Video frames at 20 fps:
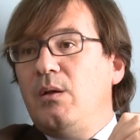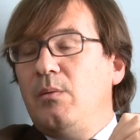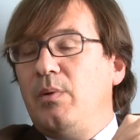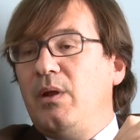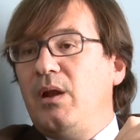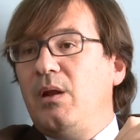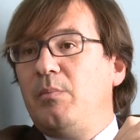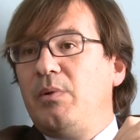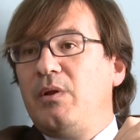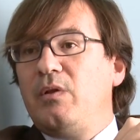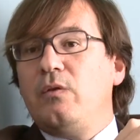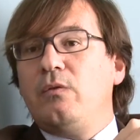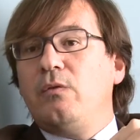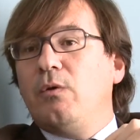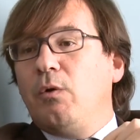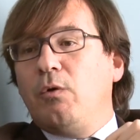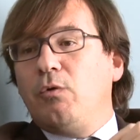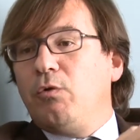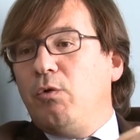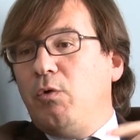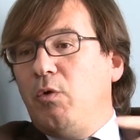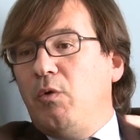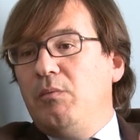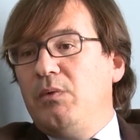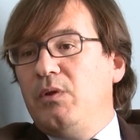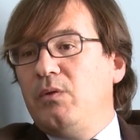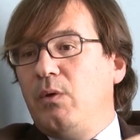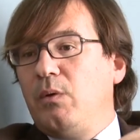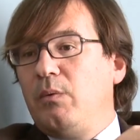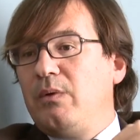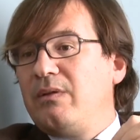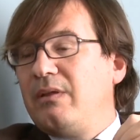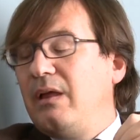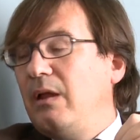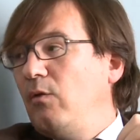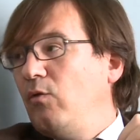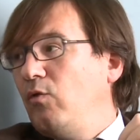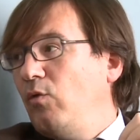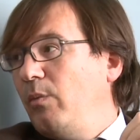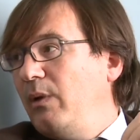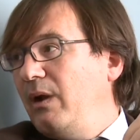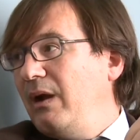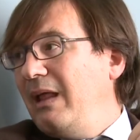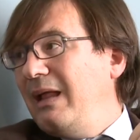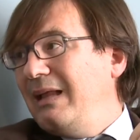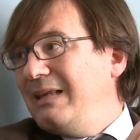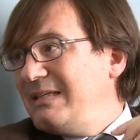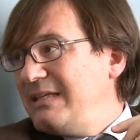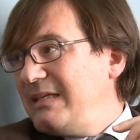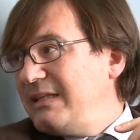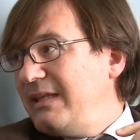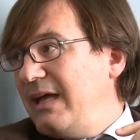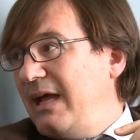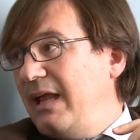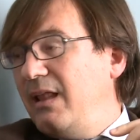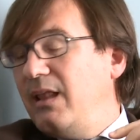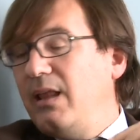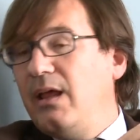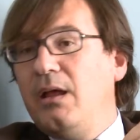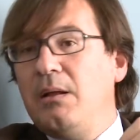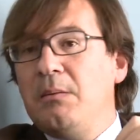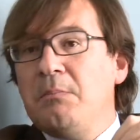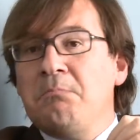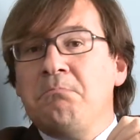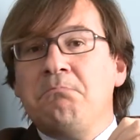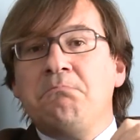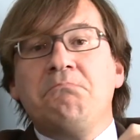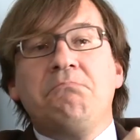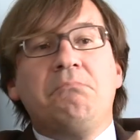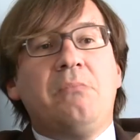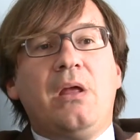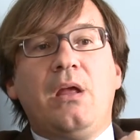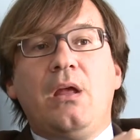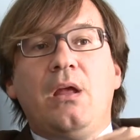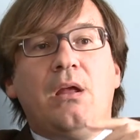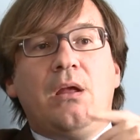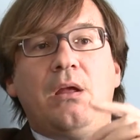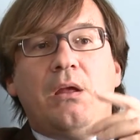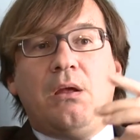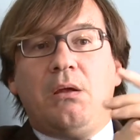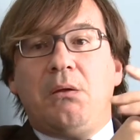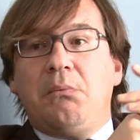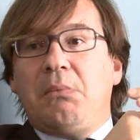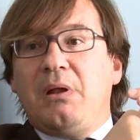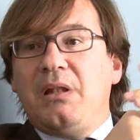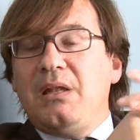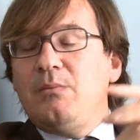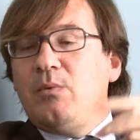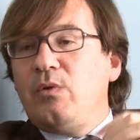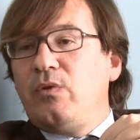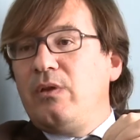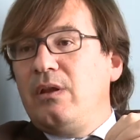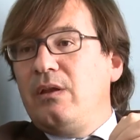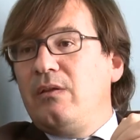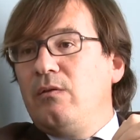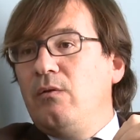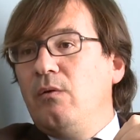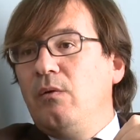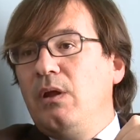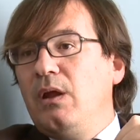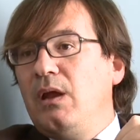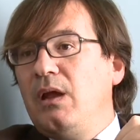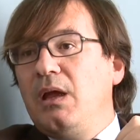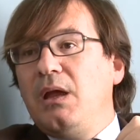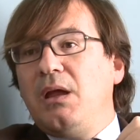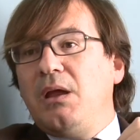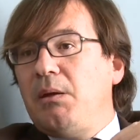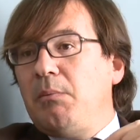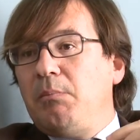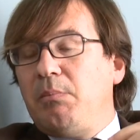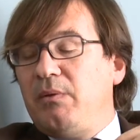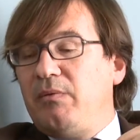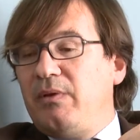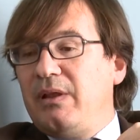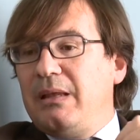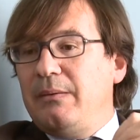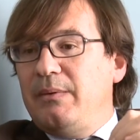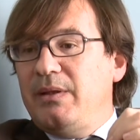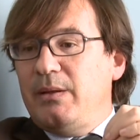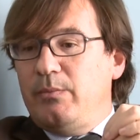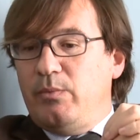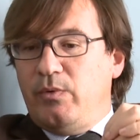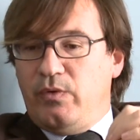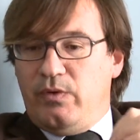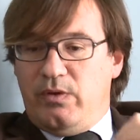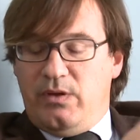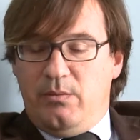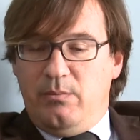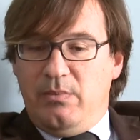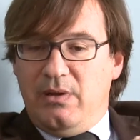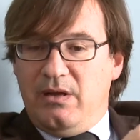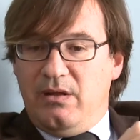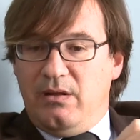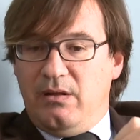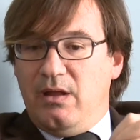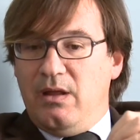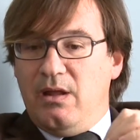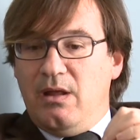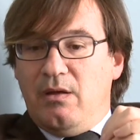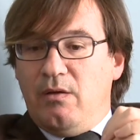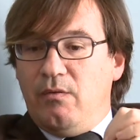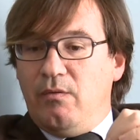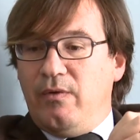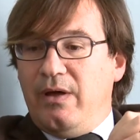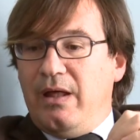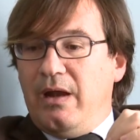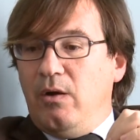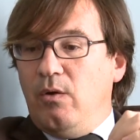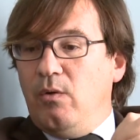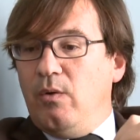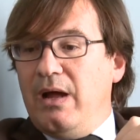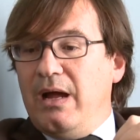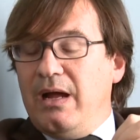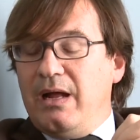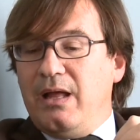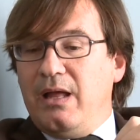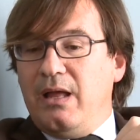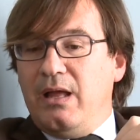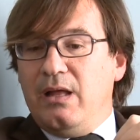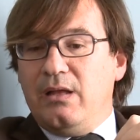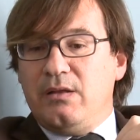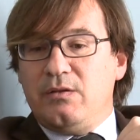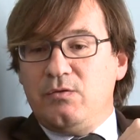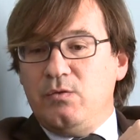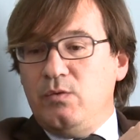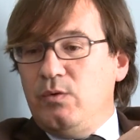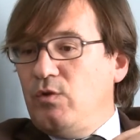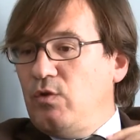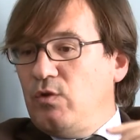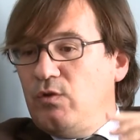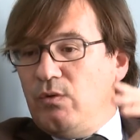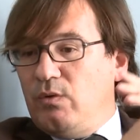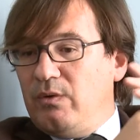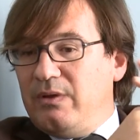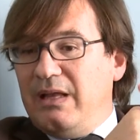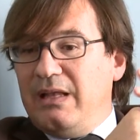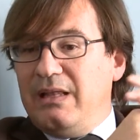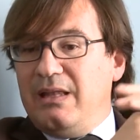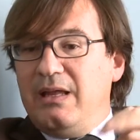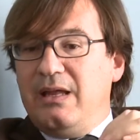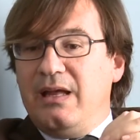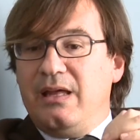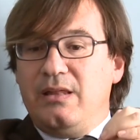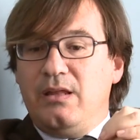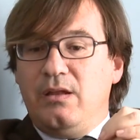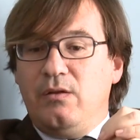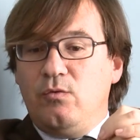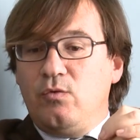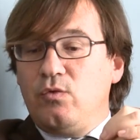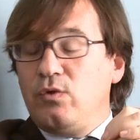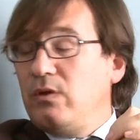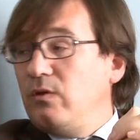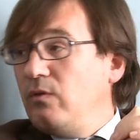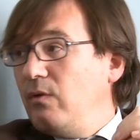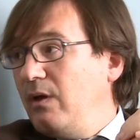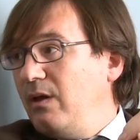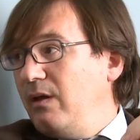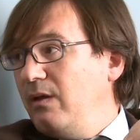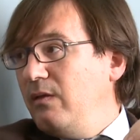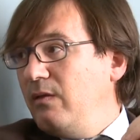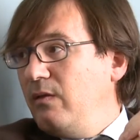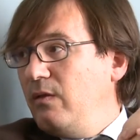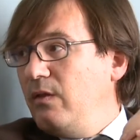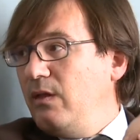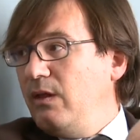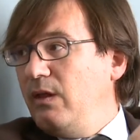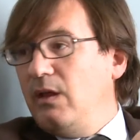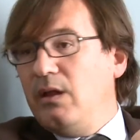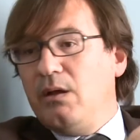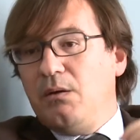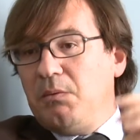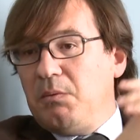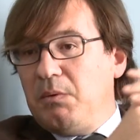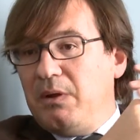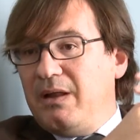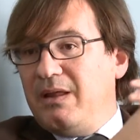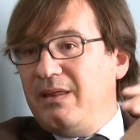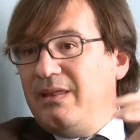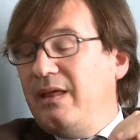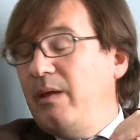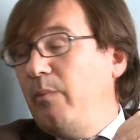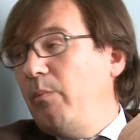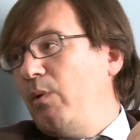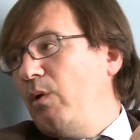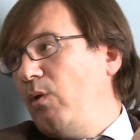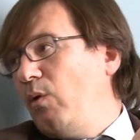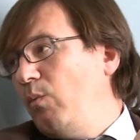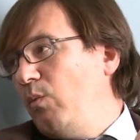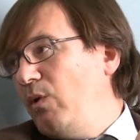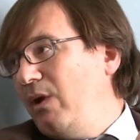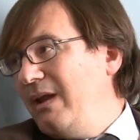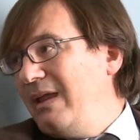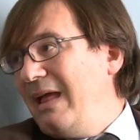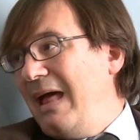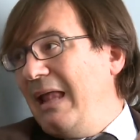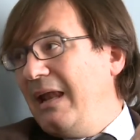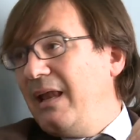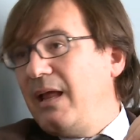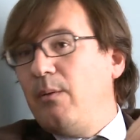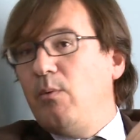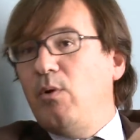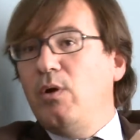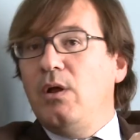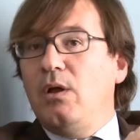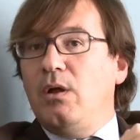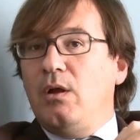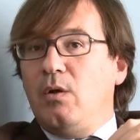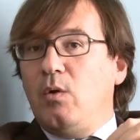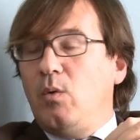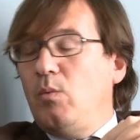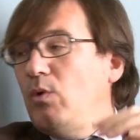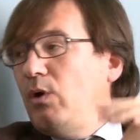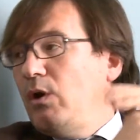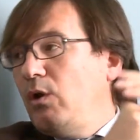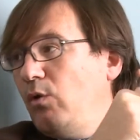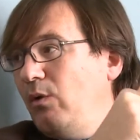per la precisione. Sono convinto che quest'anno supererà il 70%, eh, a dimostrazione che è perfettamente possibile farlo anche al sur, Ci sono tanti casi di successo anche in Sicilia, qualche esempio, il comune di Alcamo, il comune di